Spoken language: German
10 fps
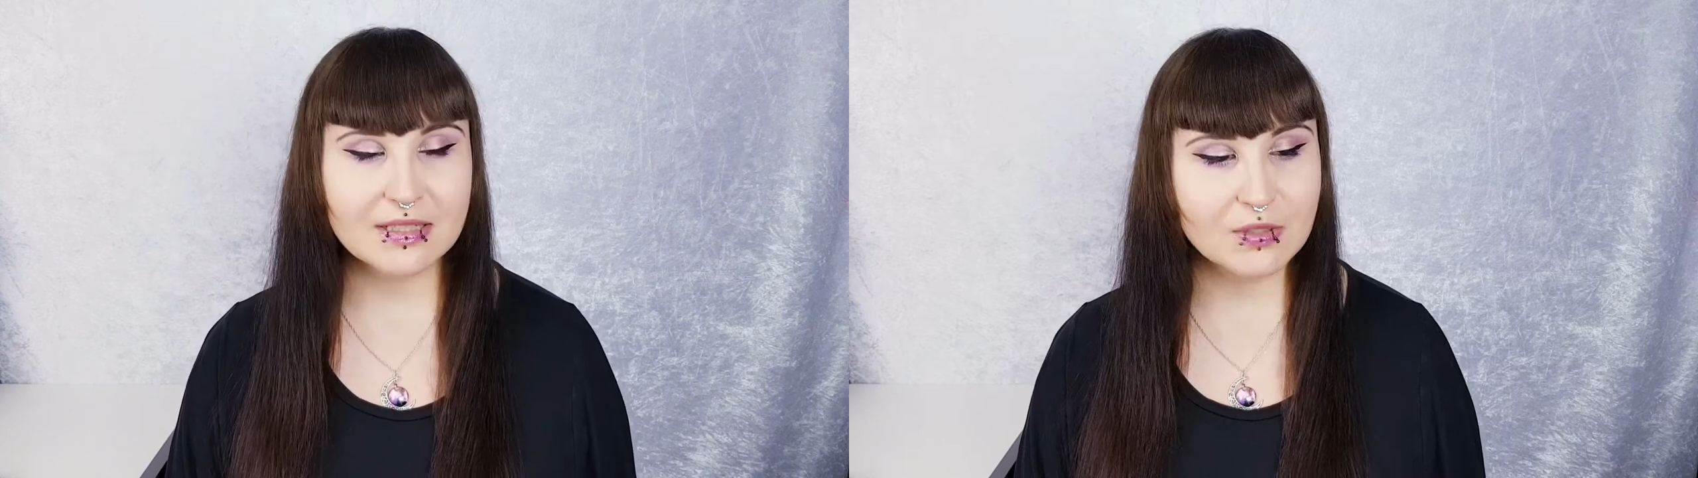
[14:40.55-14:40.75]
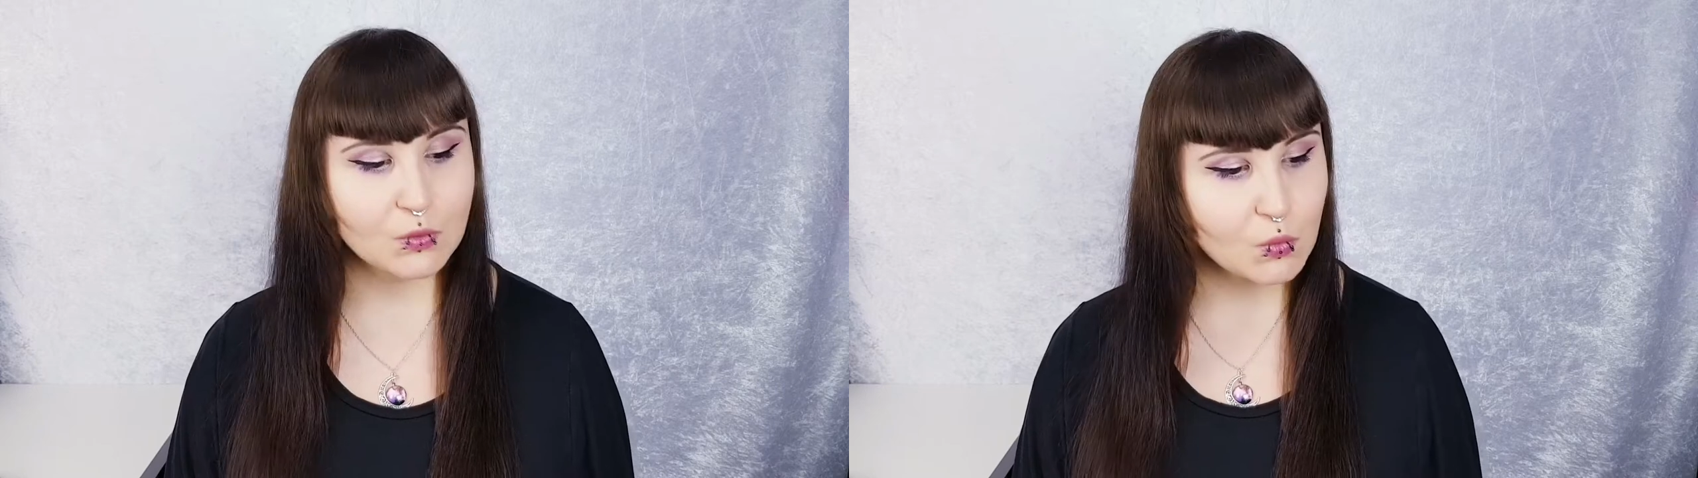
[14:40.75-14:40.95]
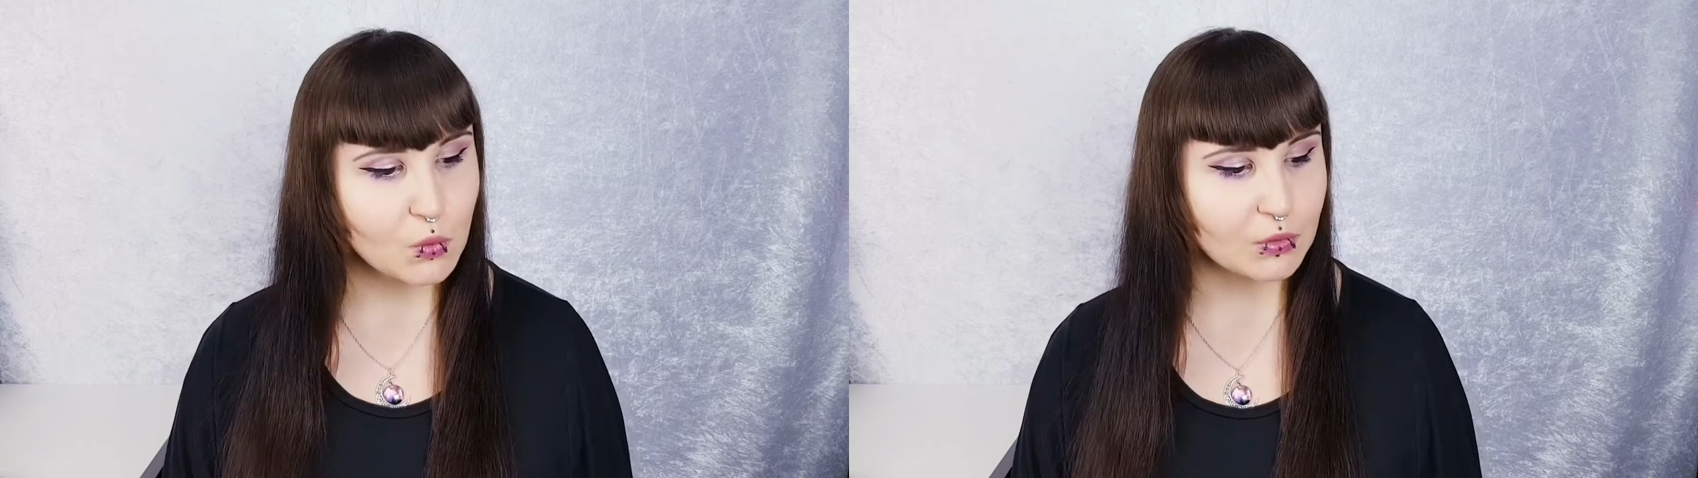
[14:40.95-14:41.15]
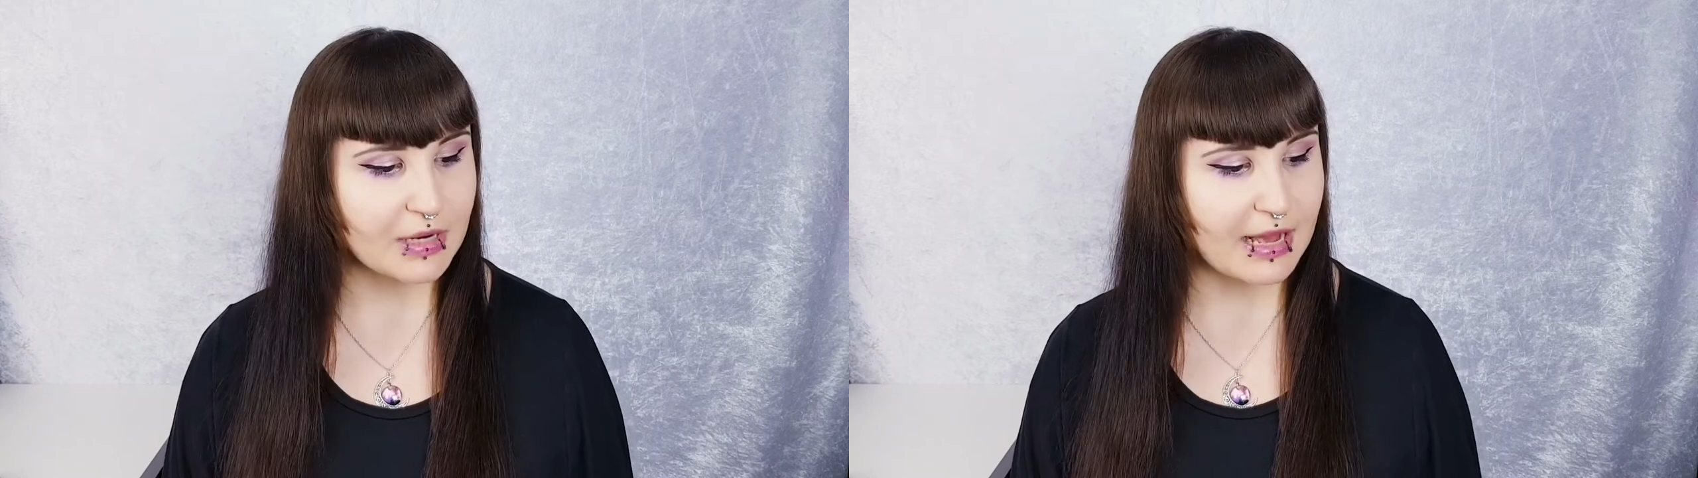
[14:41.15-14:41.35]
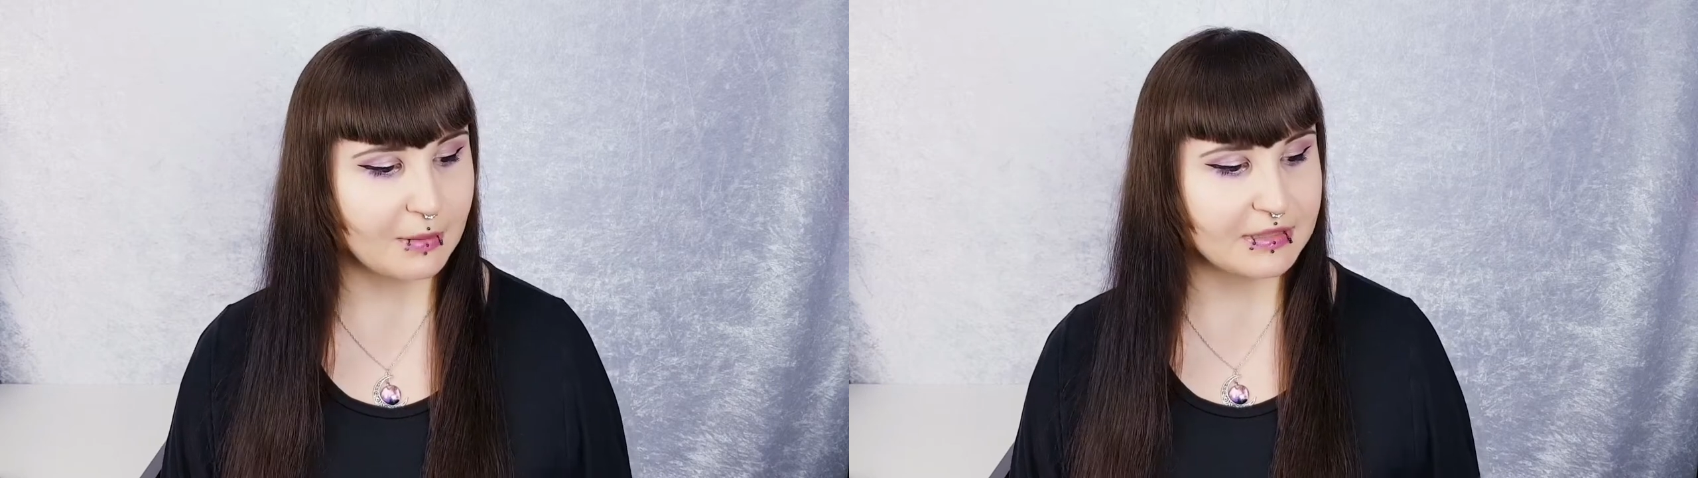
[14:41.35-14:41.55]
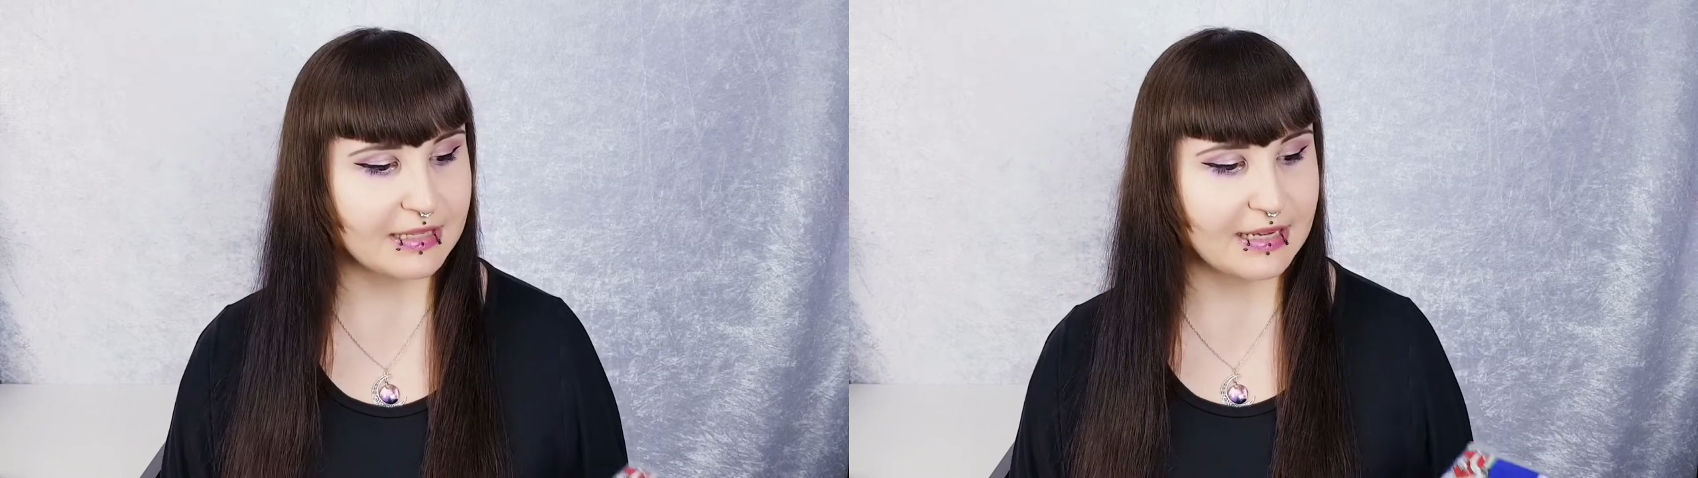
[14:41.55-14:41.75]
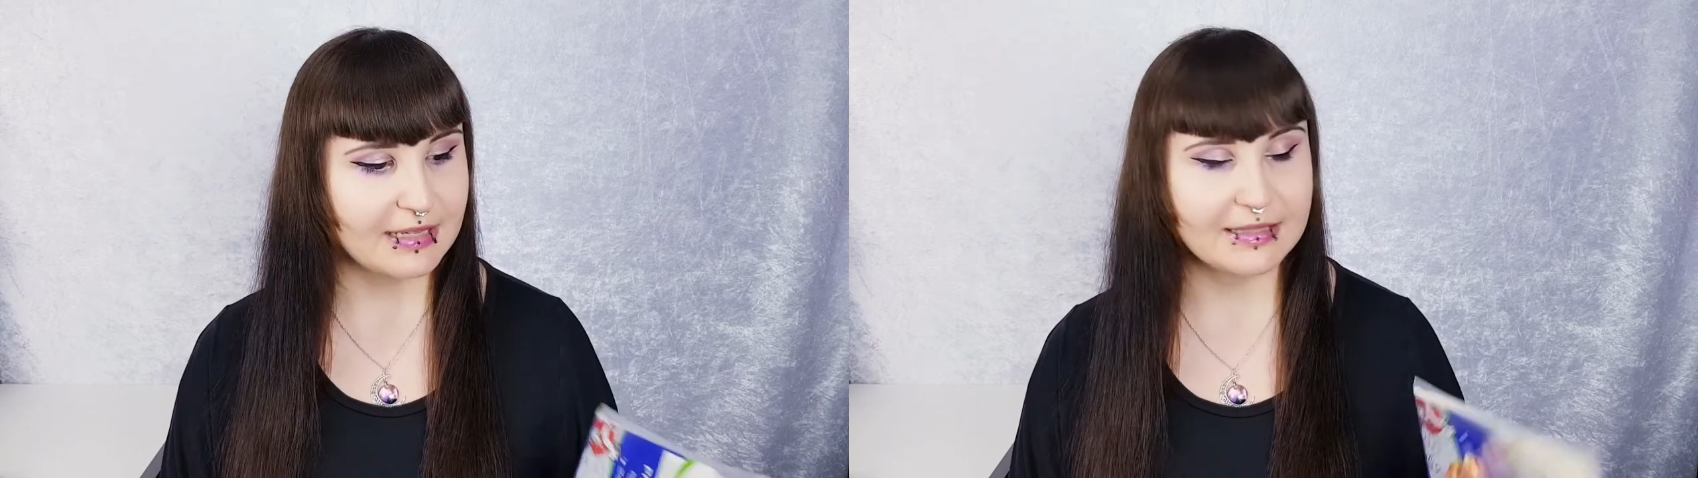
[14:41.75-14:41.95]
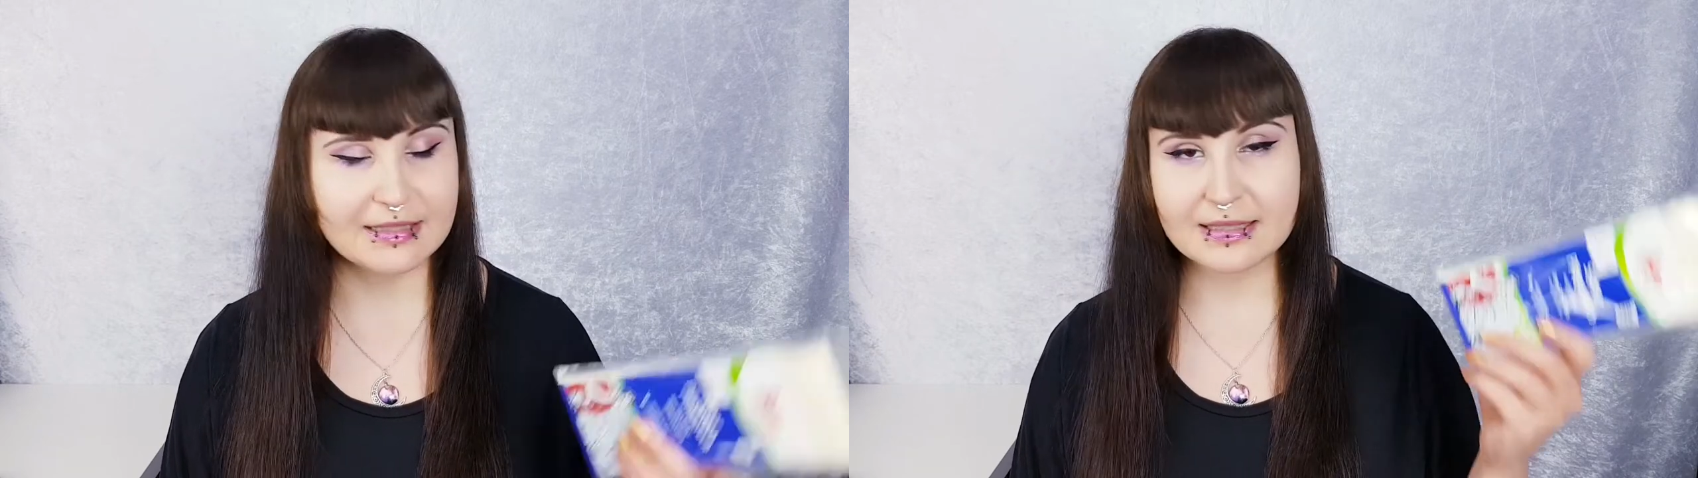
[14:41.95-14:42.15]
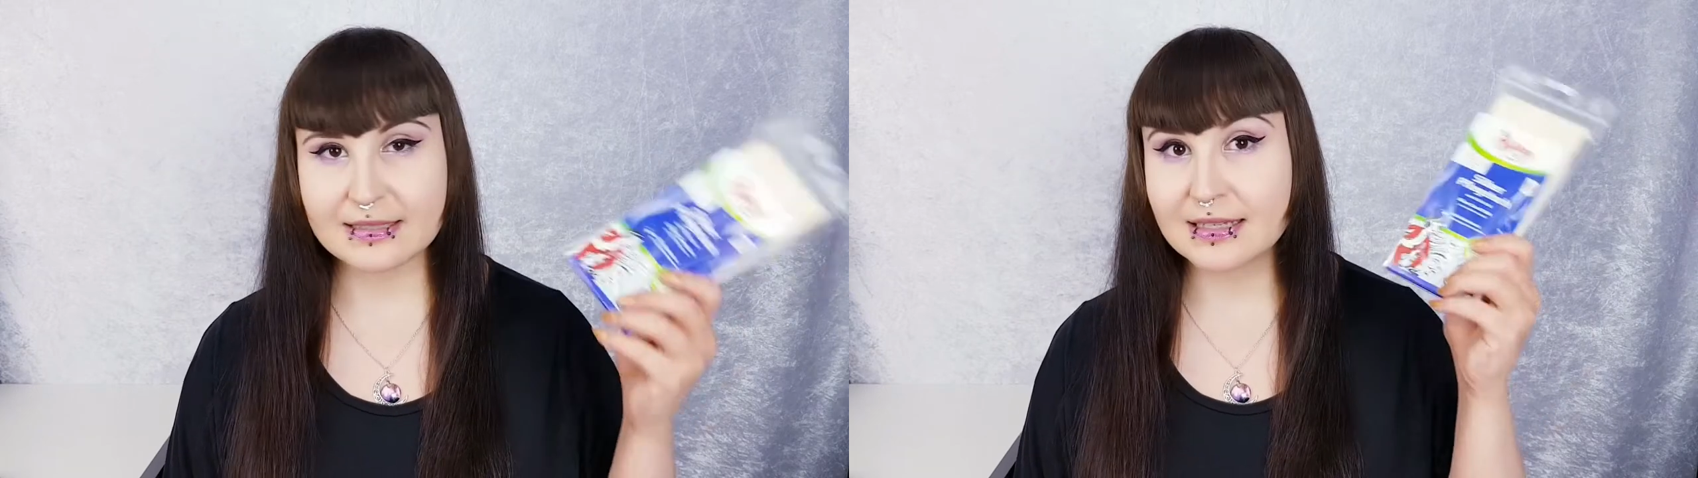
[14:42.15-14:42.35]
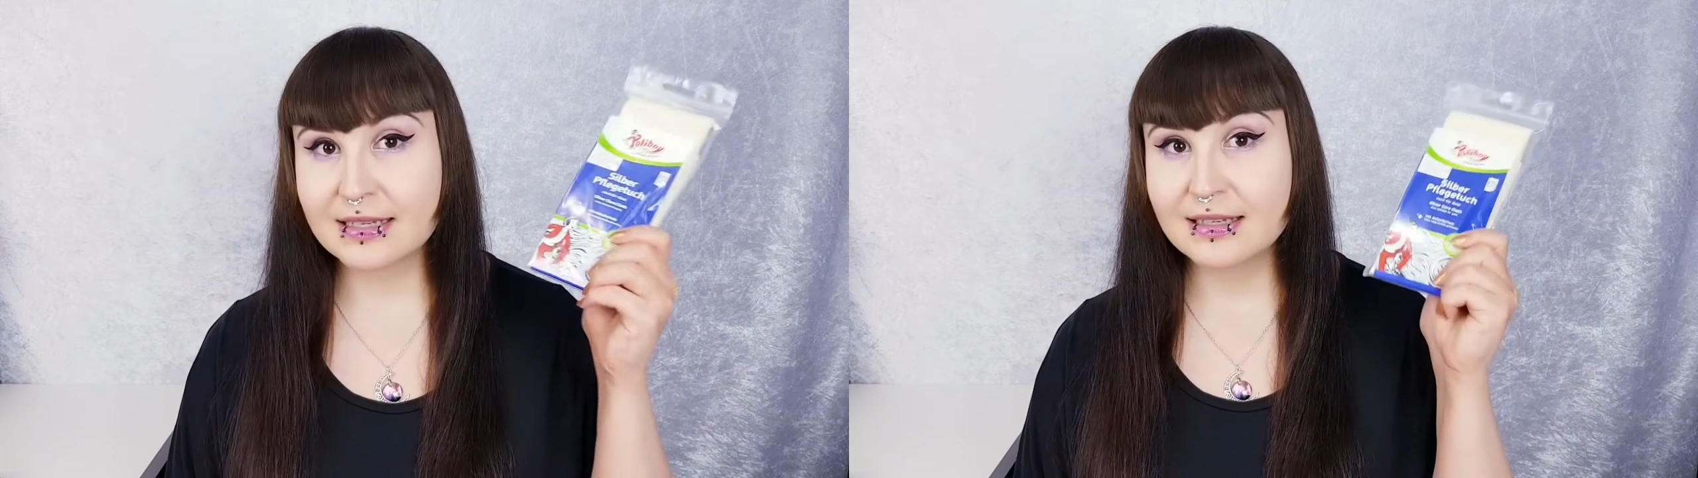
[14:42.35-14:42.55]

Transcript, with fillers: gesucht und habe da dieses